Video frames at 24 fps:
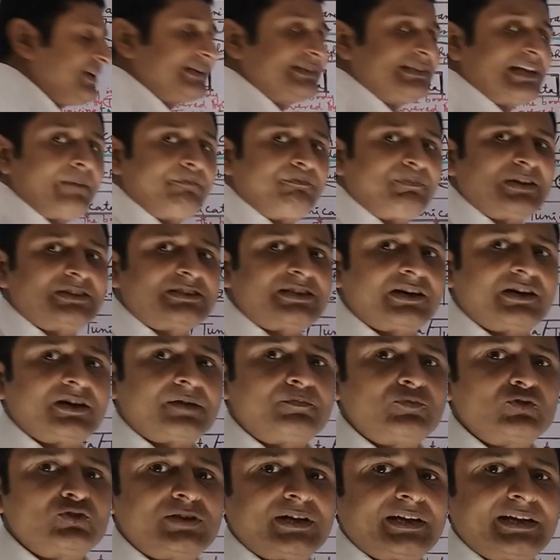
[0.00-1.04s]
एग्जाम्पल्स अगर
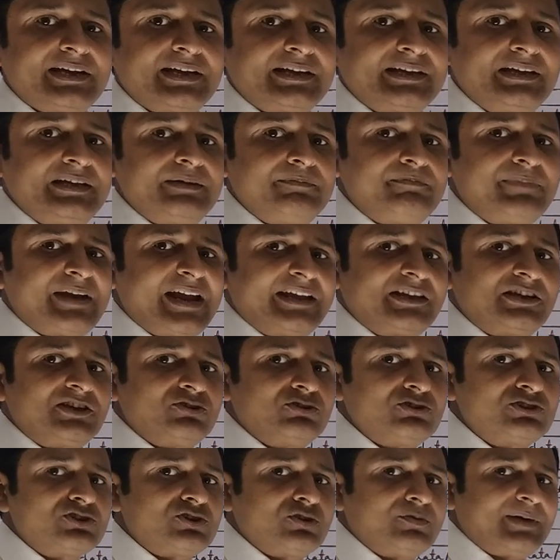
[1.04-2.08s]
पूछेंगे कि ब्रैंकियो
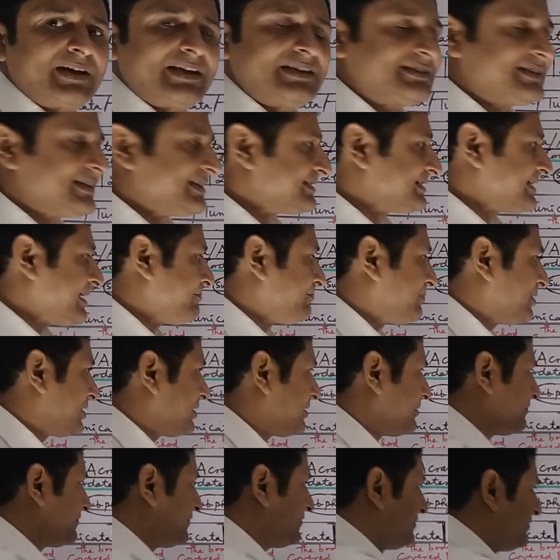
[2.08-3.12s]
स्टोमा इज एग्जाम्पल
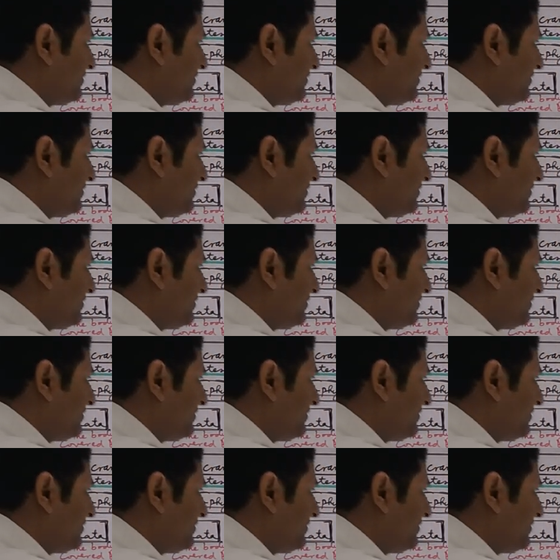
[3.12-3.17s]
ऑफ